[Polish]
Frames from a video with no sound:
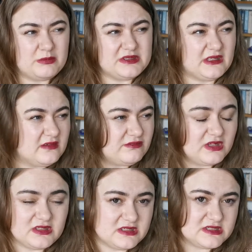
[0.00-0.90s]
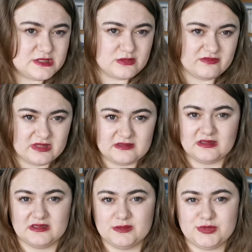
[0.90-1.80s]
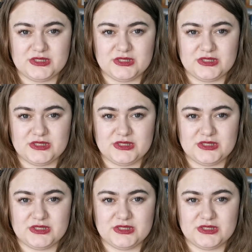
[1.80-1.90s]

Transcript: opisane w wielkich słowach takich